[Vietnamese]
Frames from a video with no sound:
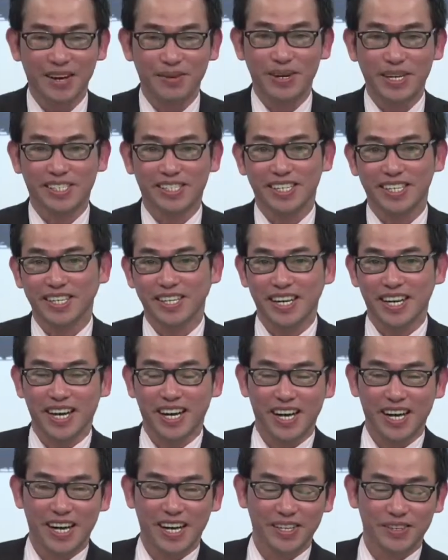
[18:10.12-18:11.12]
à, bác sĩ
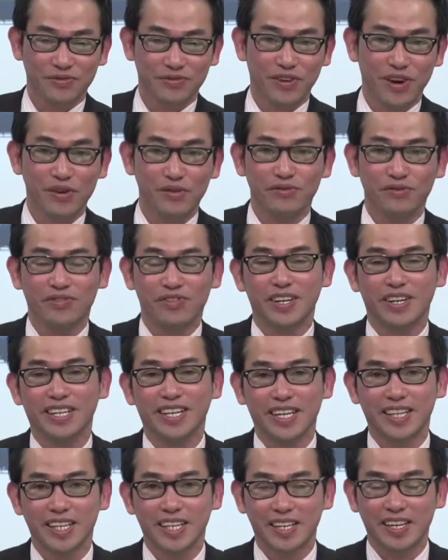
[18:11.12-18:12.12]
à, phong vừa
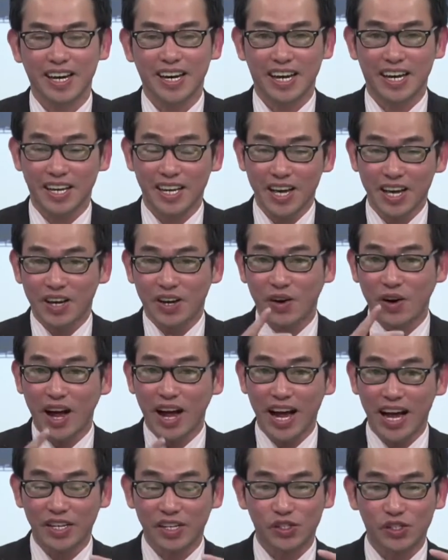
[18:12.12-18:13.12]
giải thích đó là có
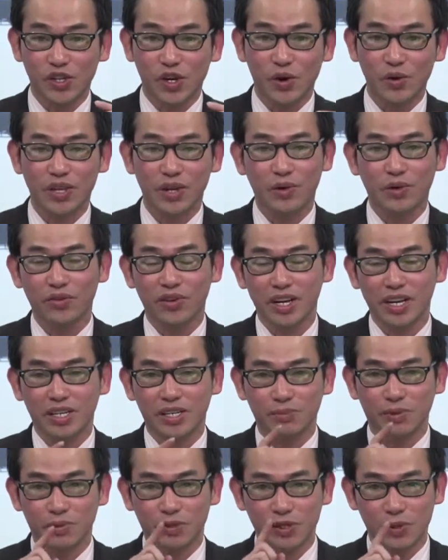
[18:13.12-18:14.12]
hai con số như quý vị
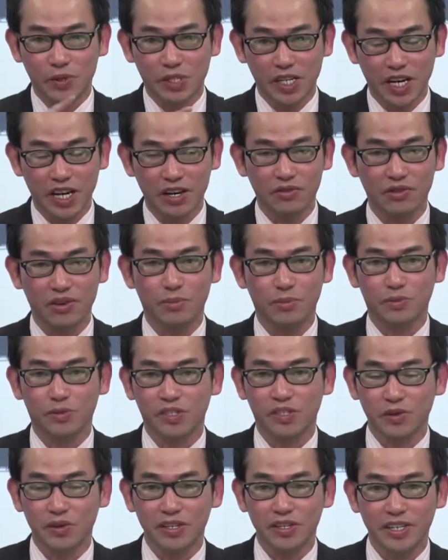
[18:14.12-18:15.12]
một số trên và một
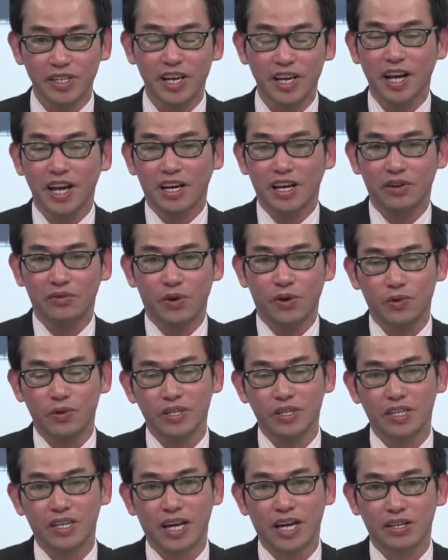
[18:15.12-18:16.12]
số dưới lê vũ
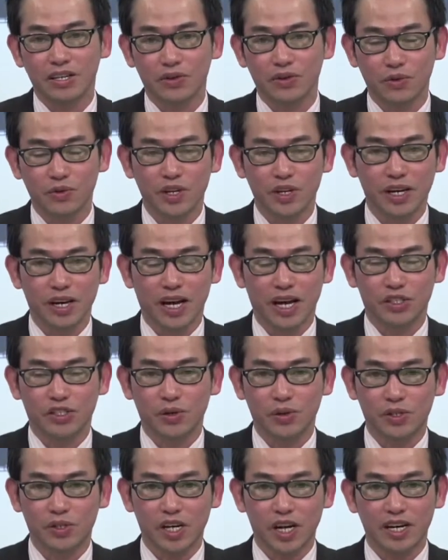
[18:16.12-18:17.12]
đưa ra thí dụ như là
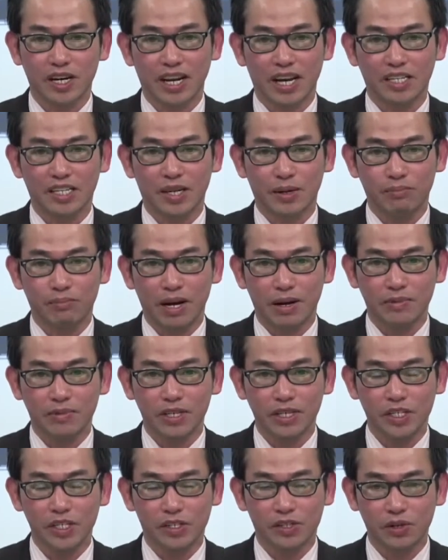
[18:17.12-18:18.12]
số trên là
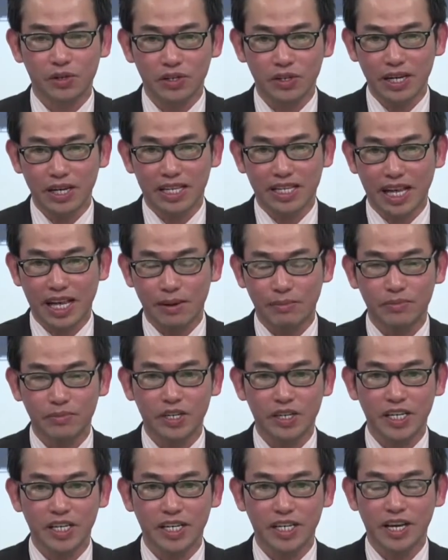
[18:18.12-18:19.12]
130 số dưới là
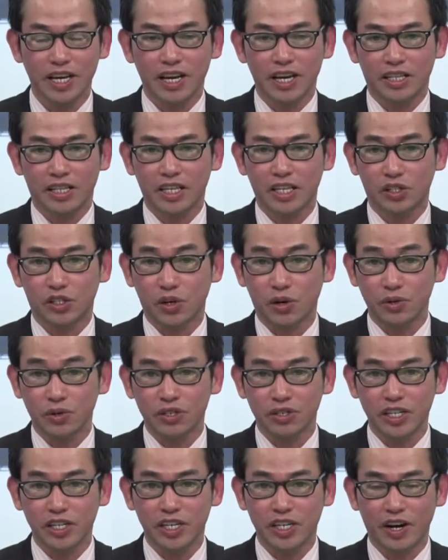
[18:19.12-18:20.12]
80 đi thì số
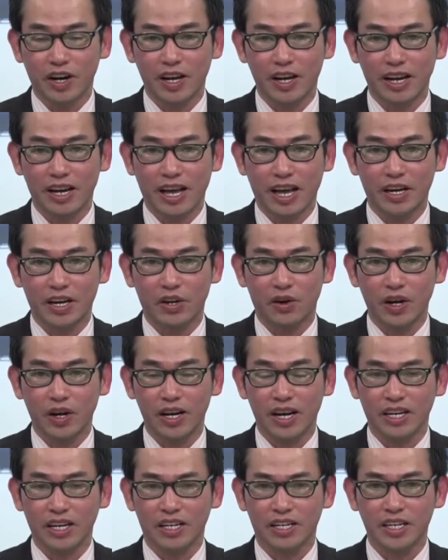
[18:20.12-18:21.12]
dưới đó là
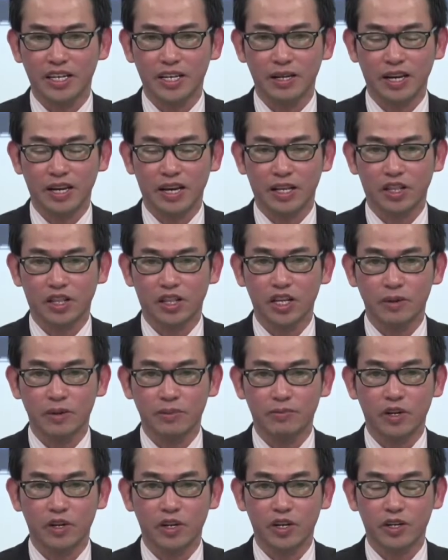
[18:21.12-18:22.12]
nói là khi là
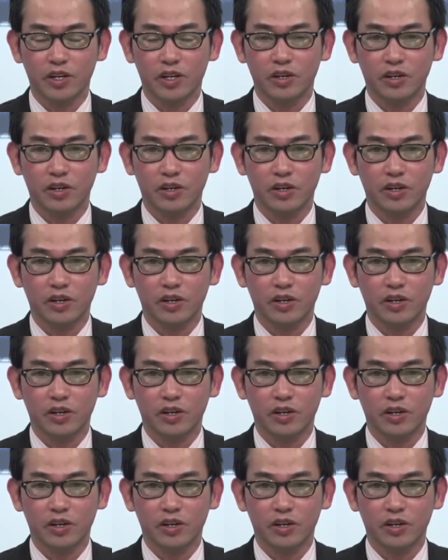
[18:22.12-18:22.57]
tim nó nó